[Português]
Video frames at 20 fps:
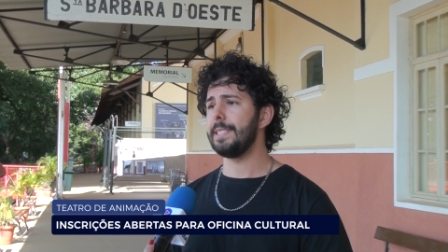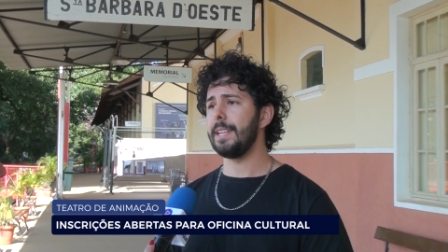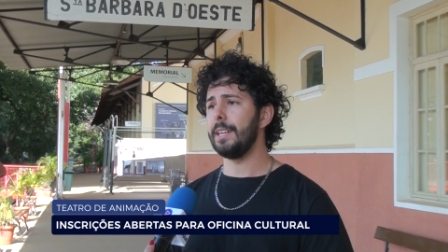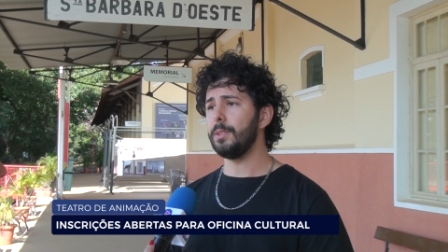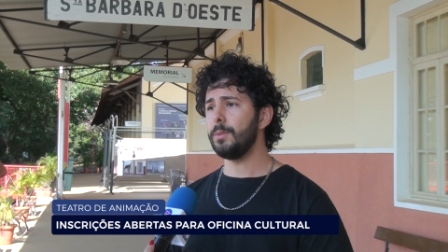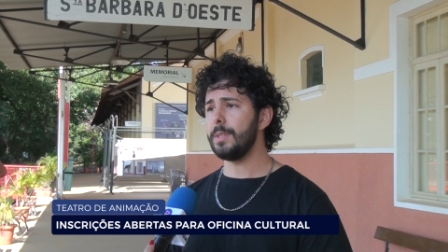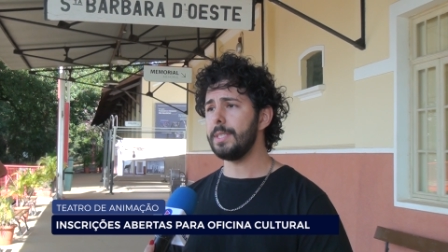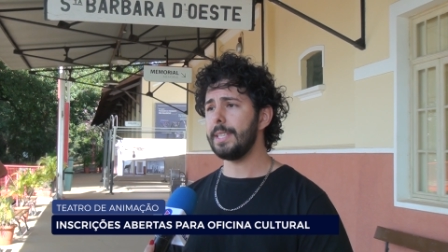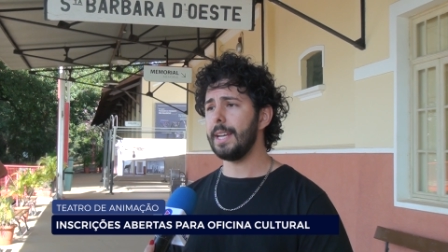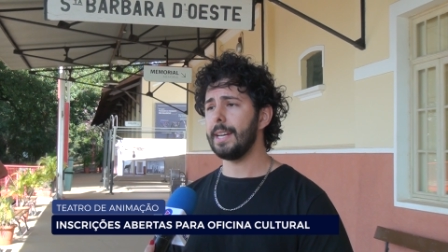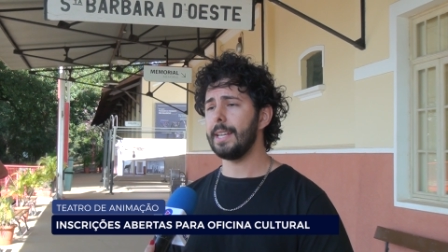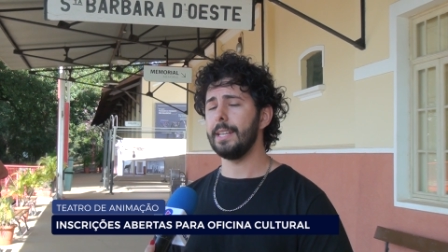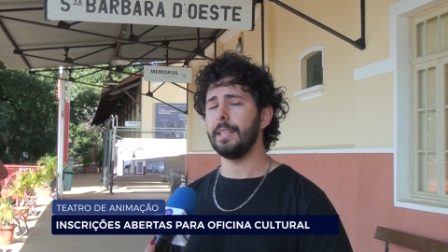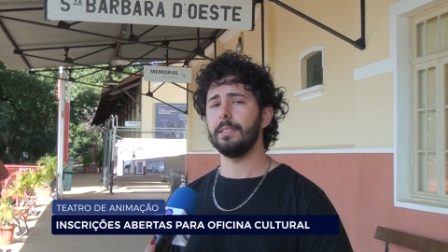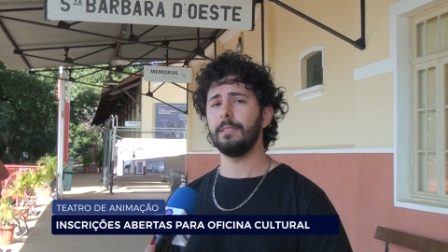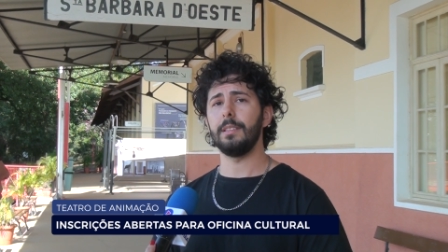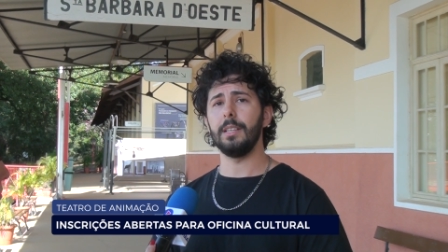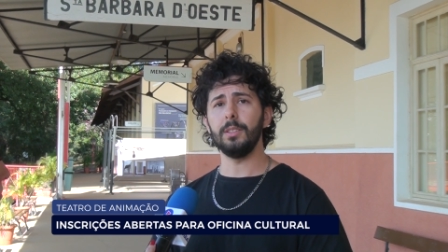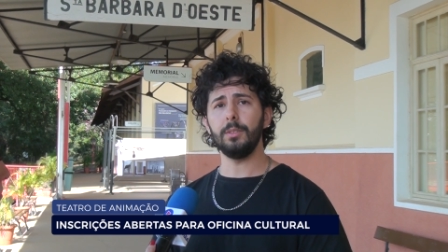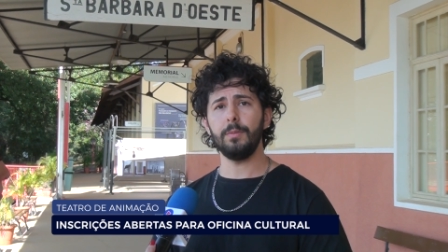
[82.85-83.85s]
tanto
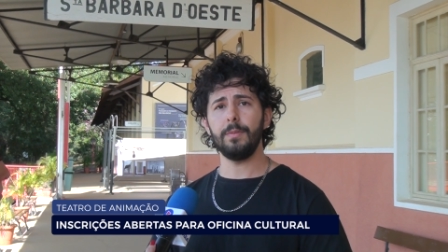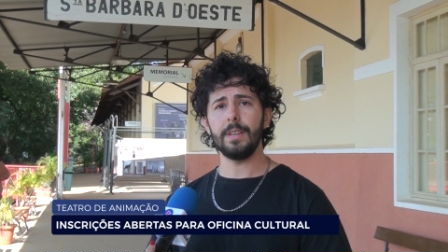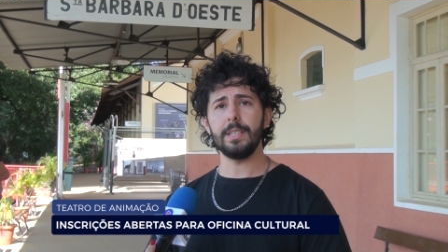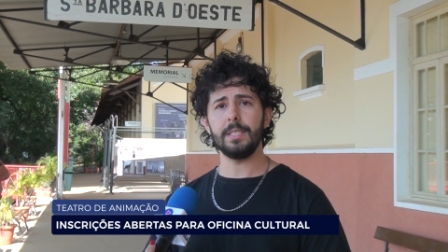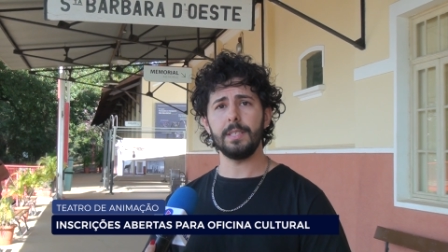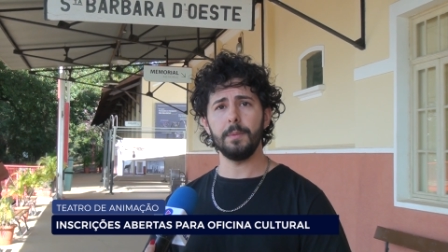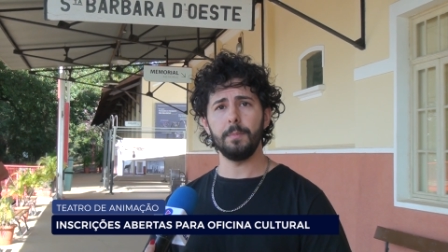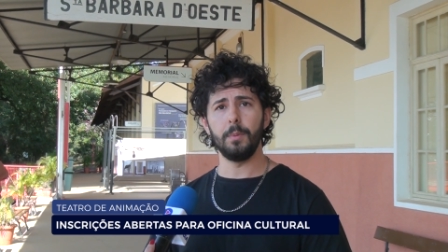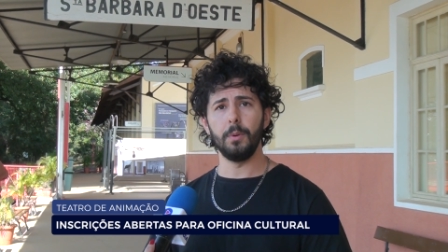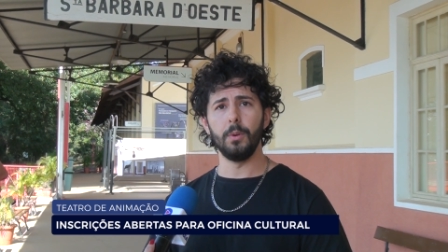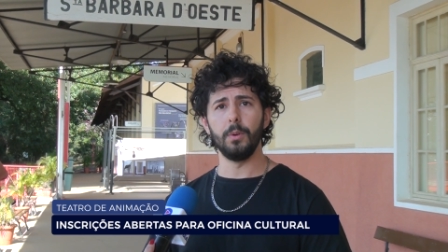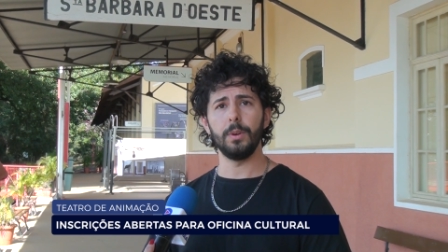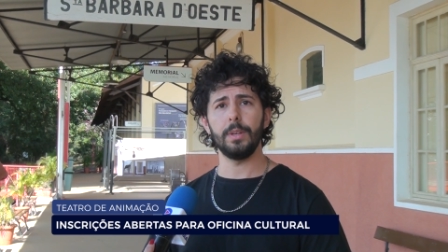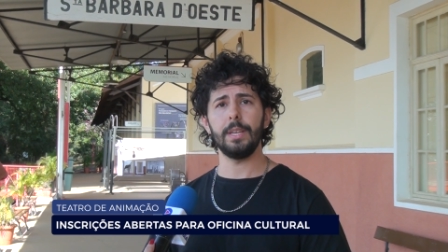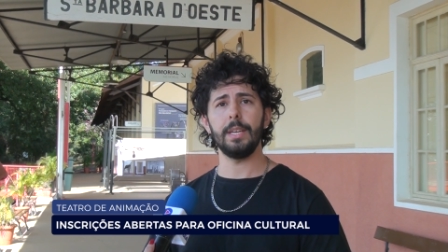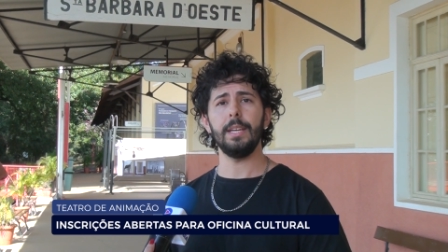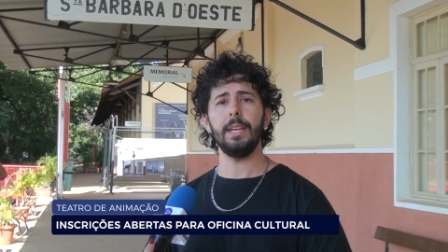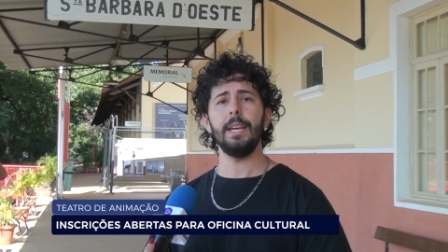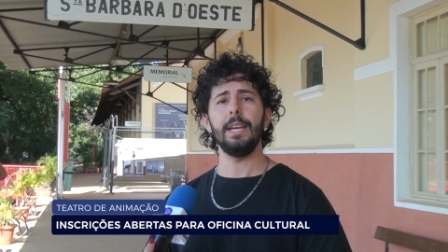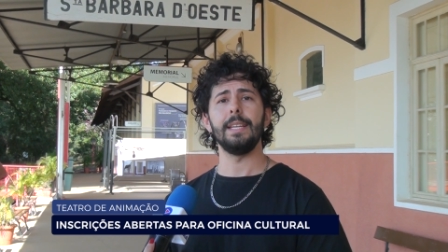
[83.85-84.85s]
Instagram, tanto
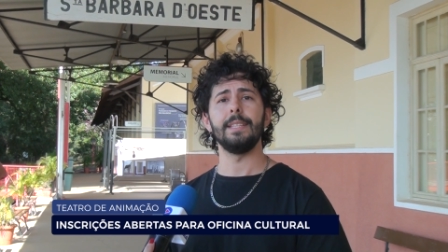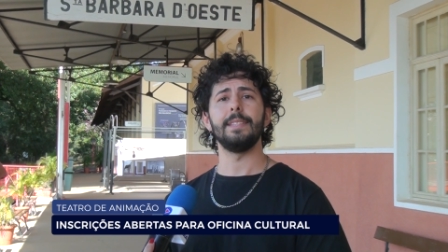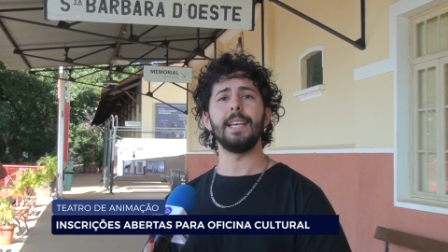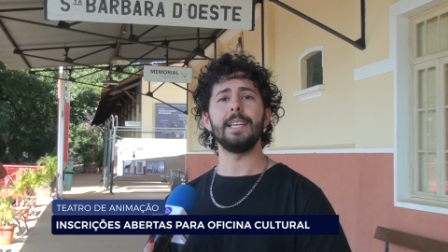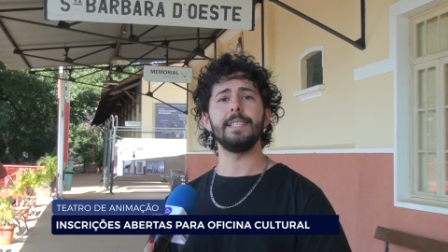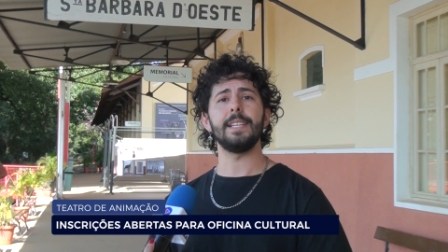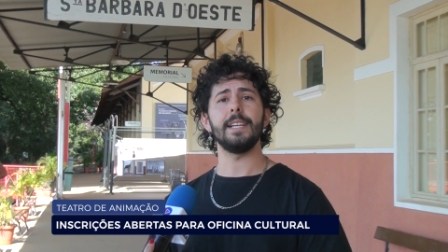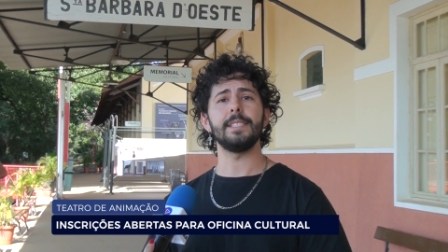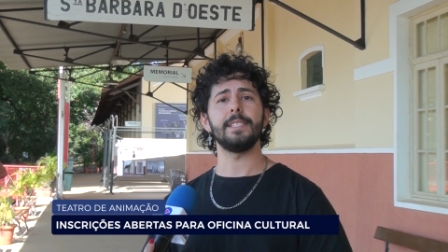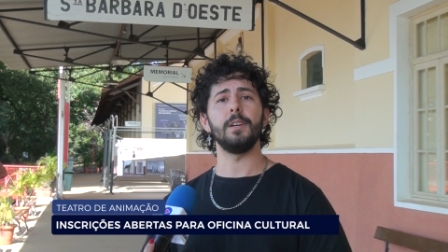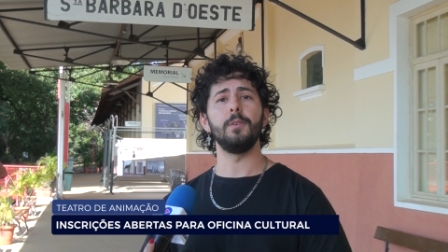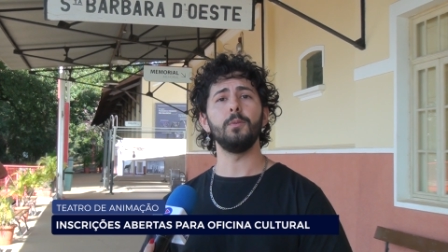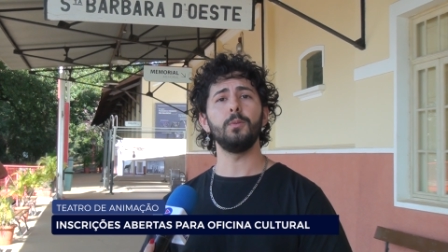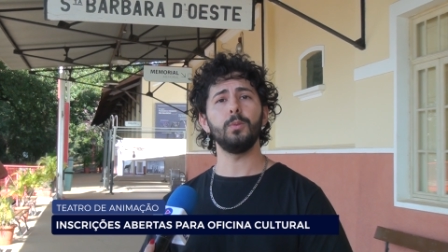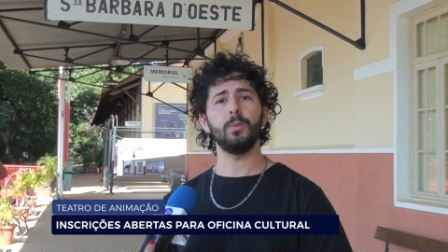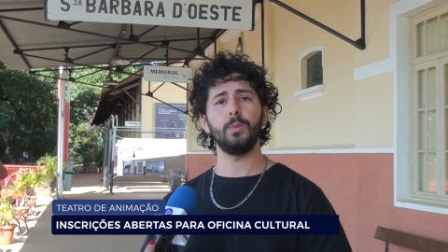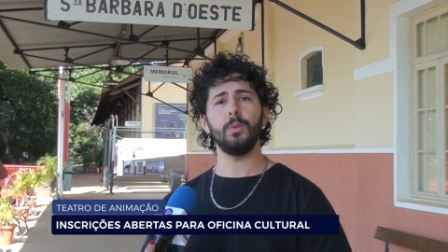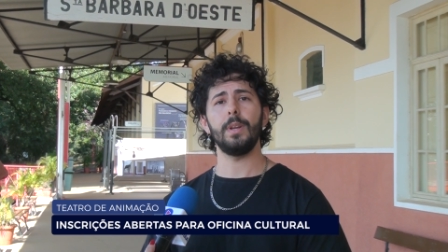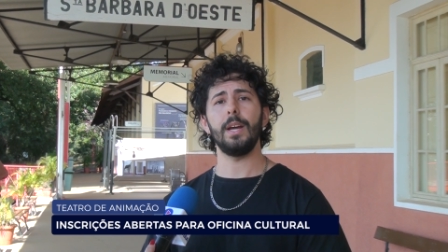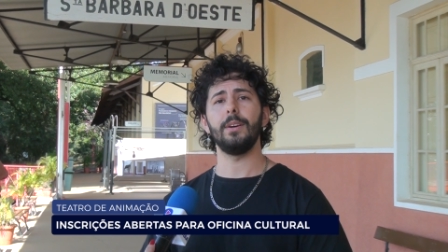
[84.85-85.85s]
Facebook, da Estação
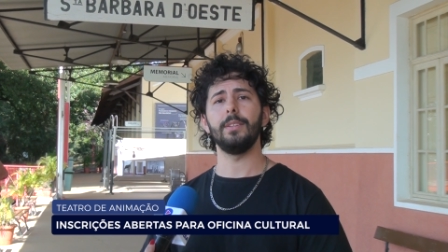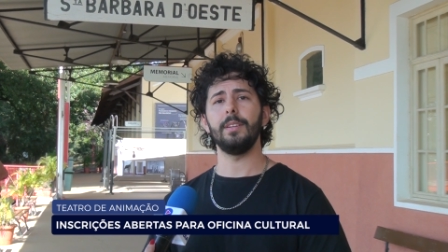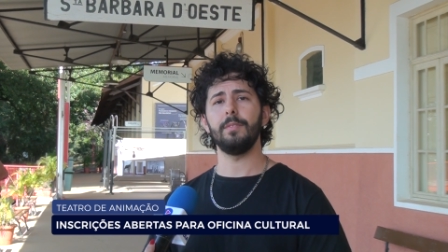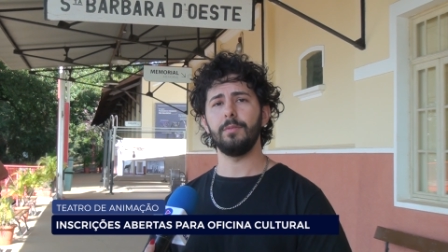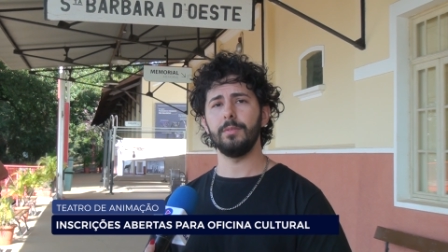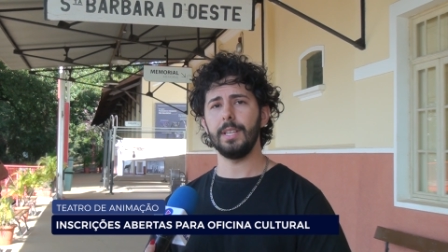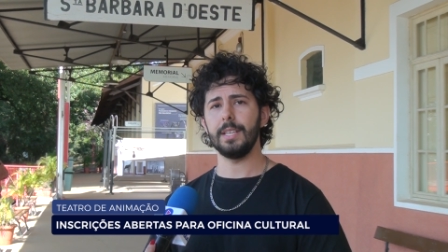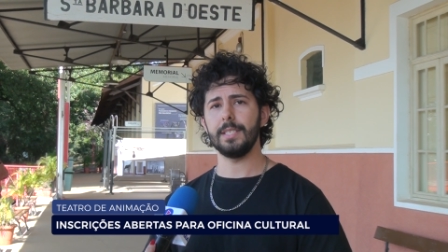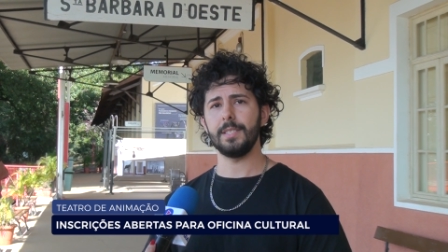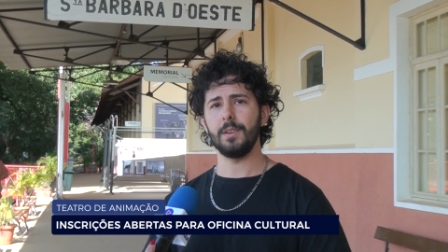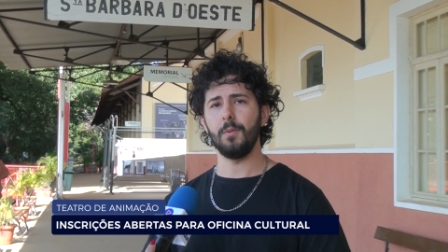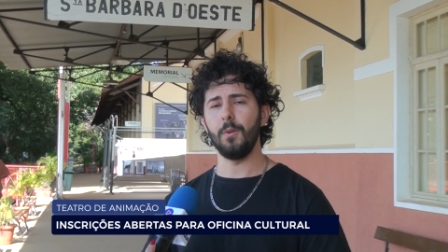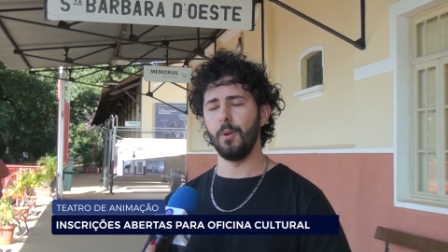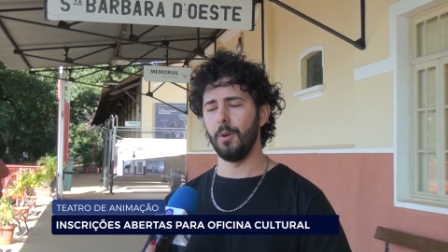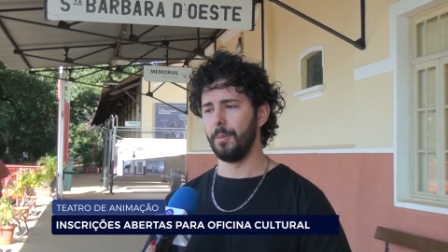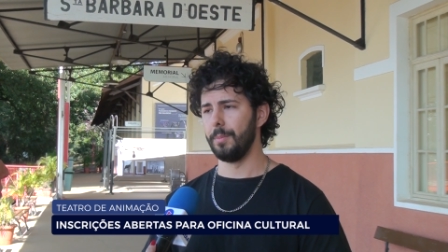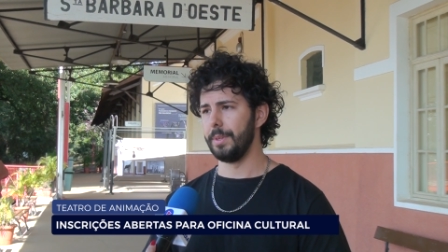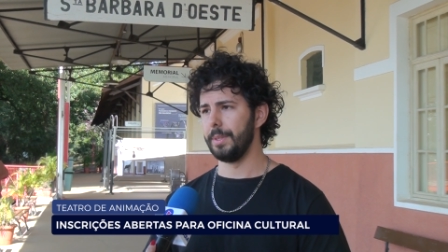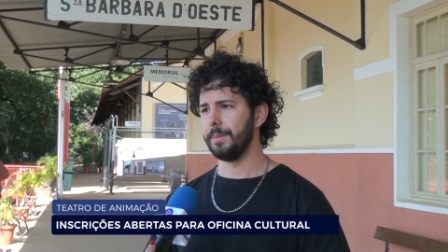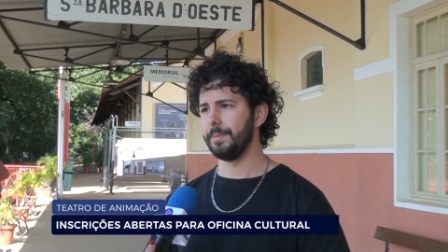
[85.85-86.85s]
Cultural da Fundação
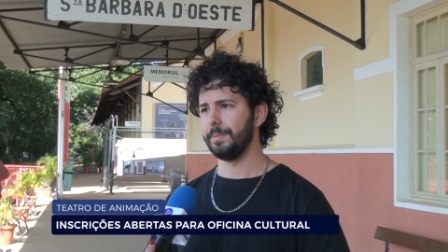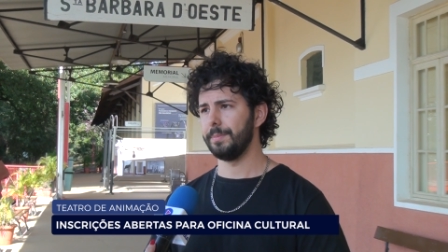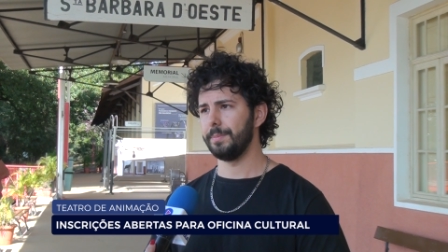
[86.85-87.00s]
Home.